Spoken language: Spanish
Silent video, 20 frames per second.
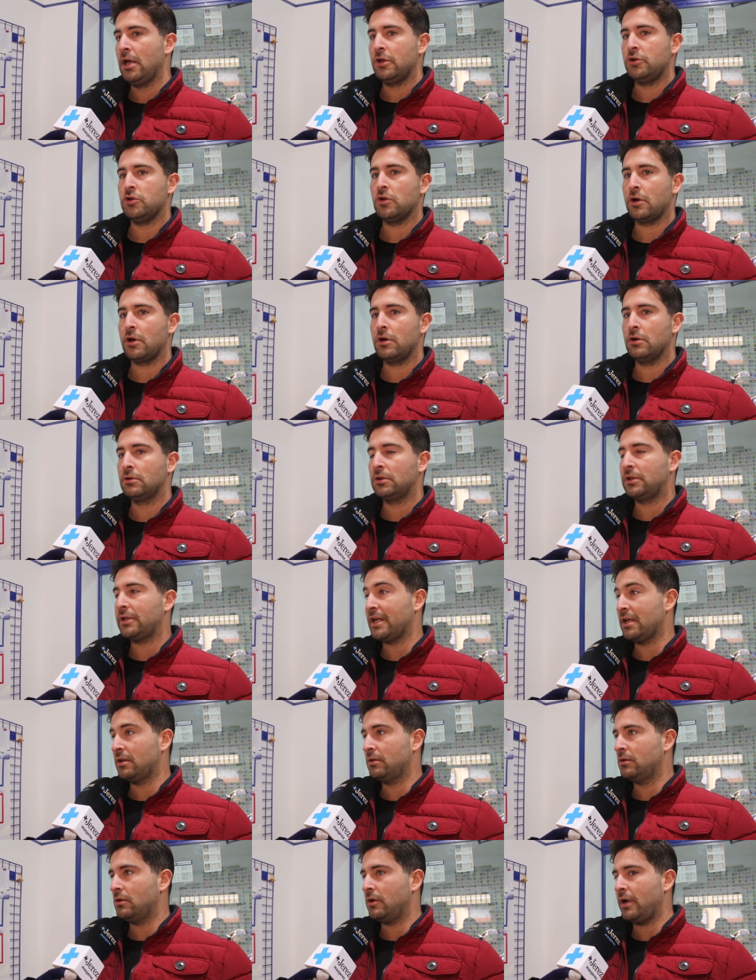Yo lo que no
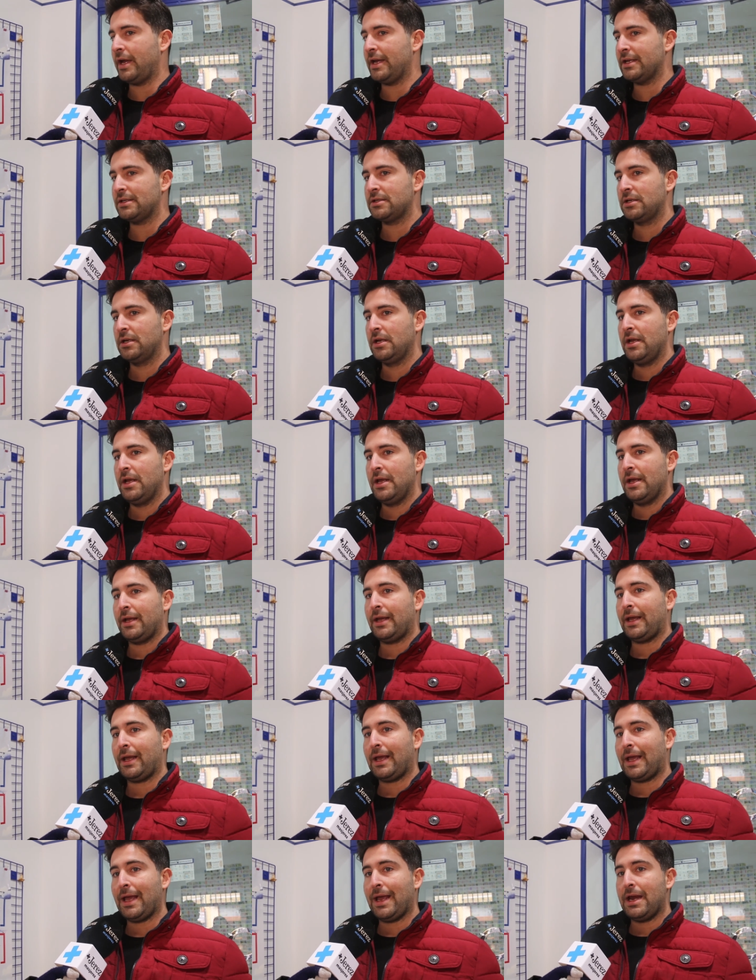entiendo es
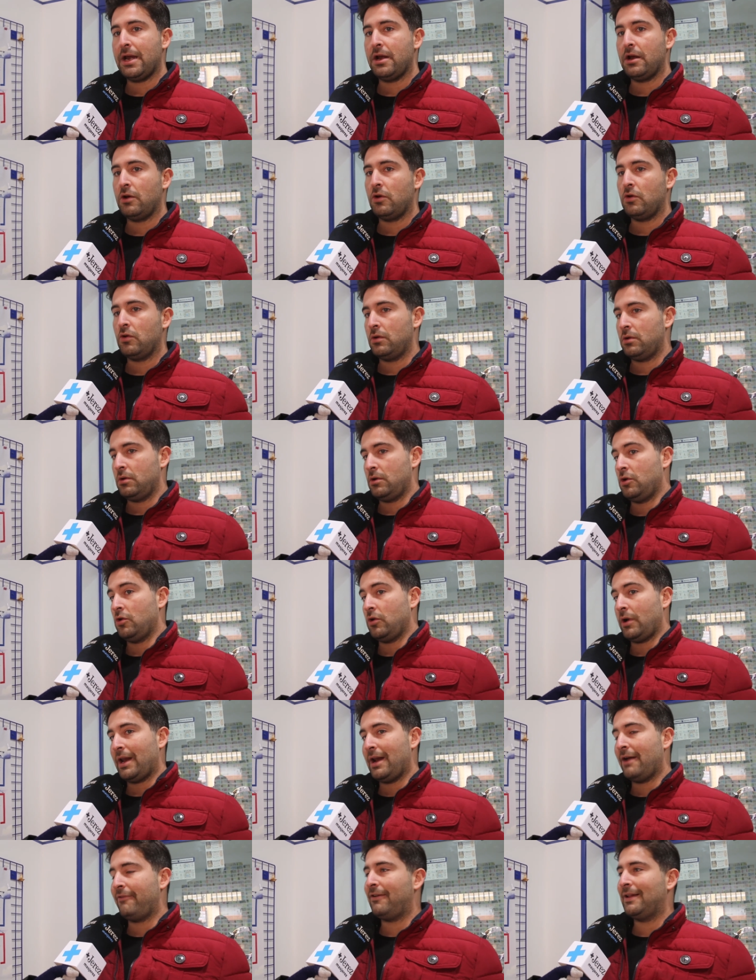que lo
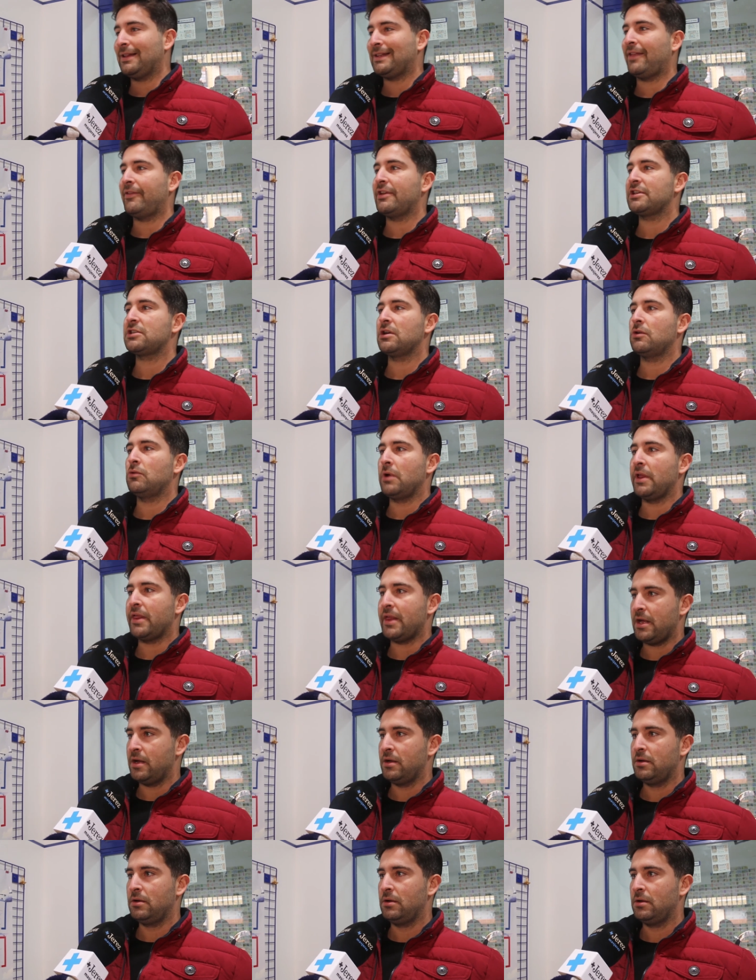que es la falta de
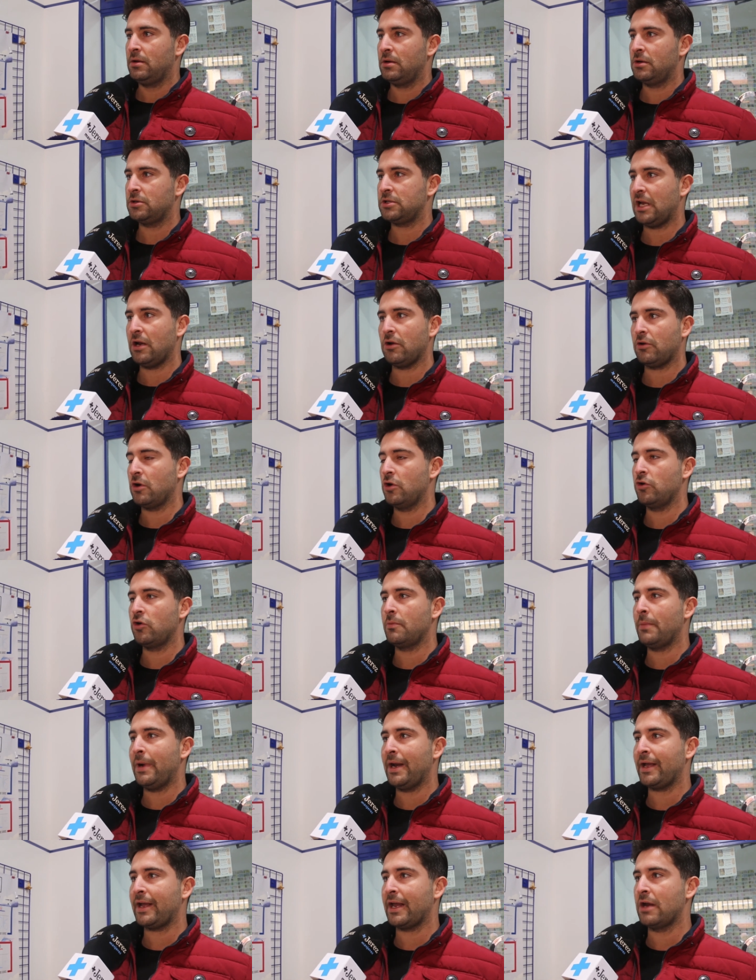seguridad. O sea, lo que no es
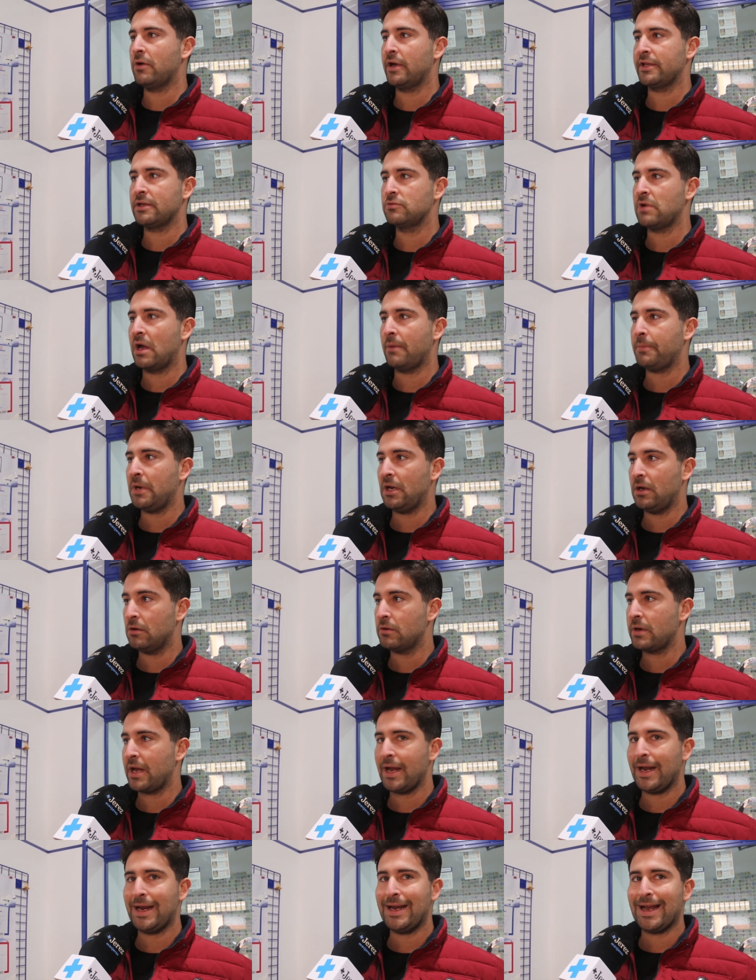normal es que no haya una
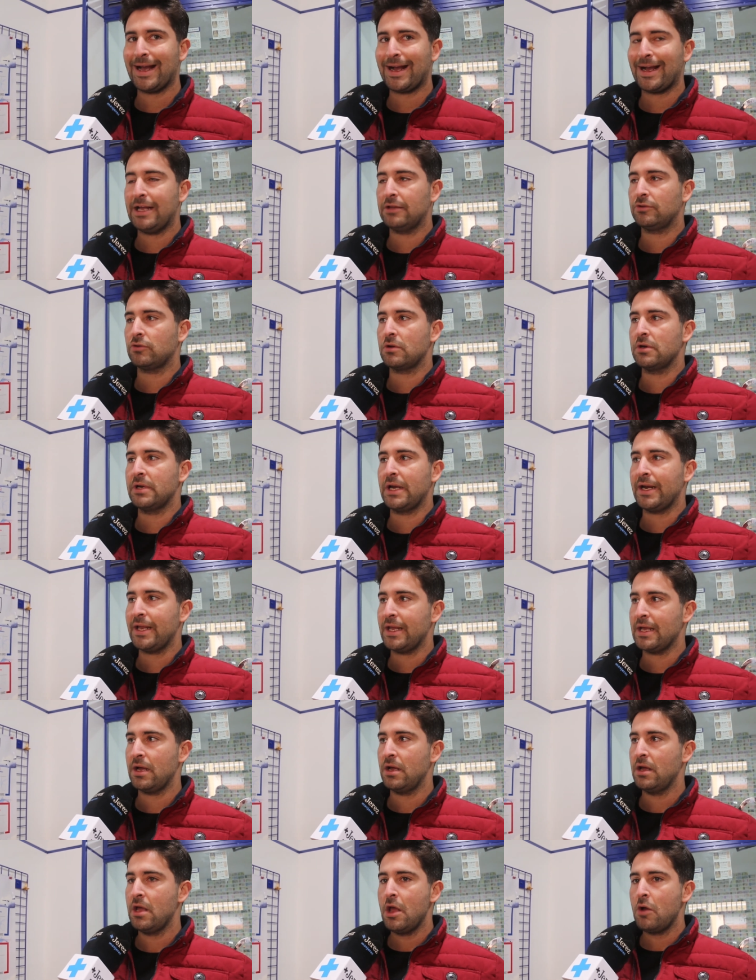pilona en la calle
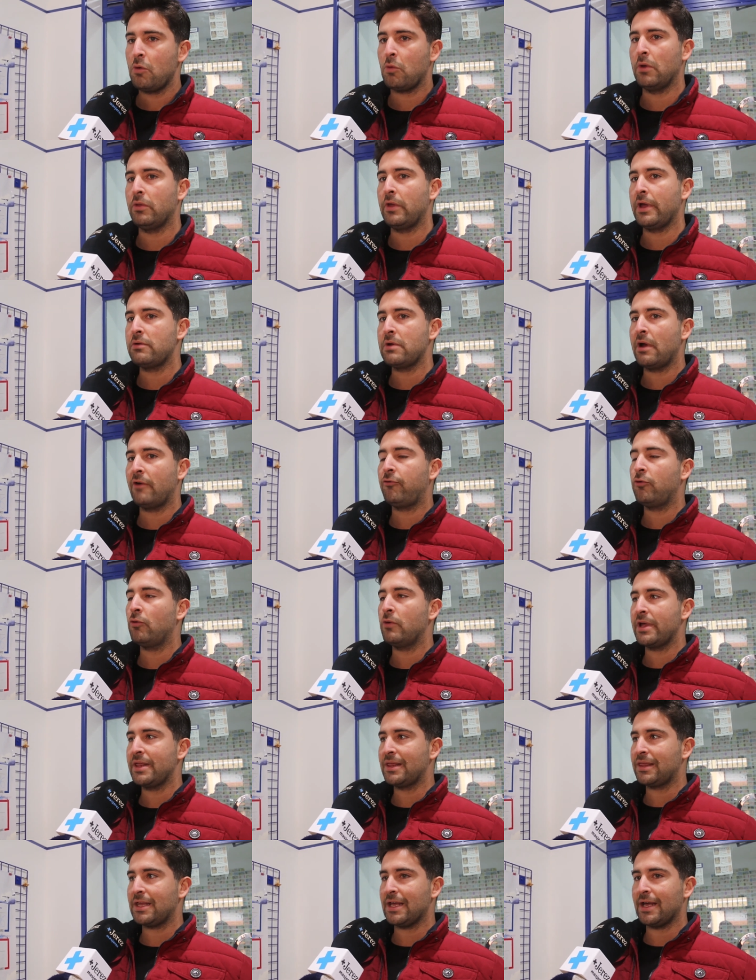Tornería cuando hay una
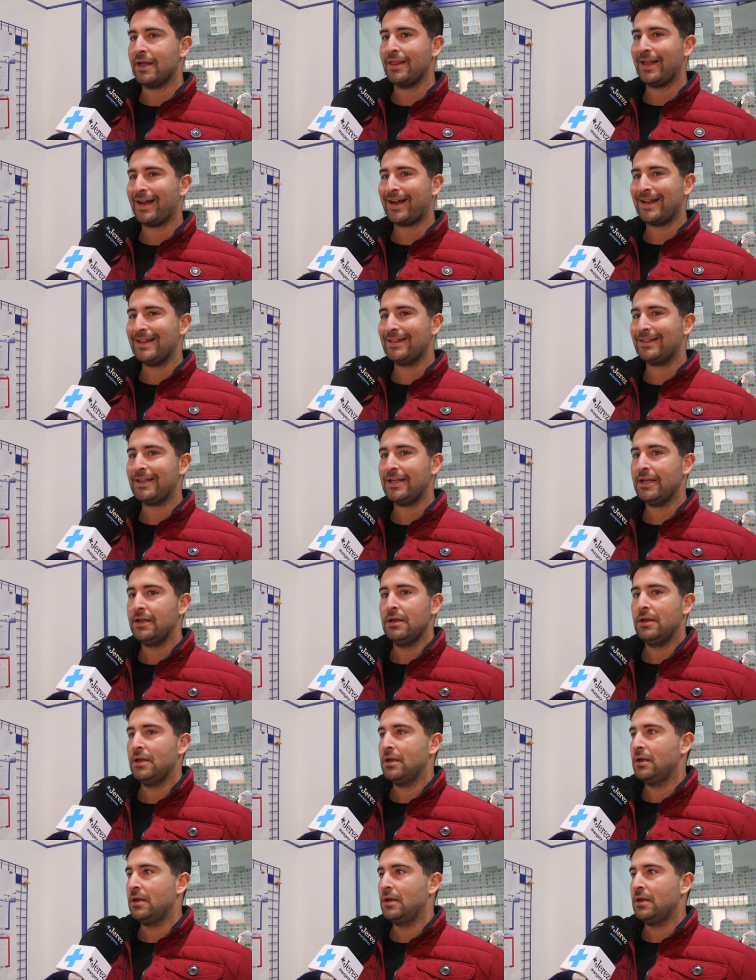afluencia de gente.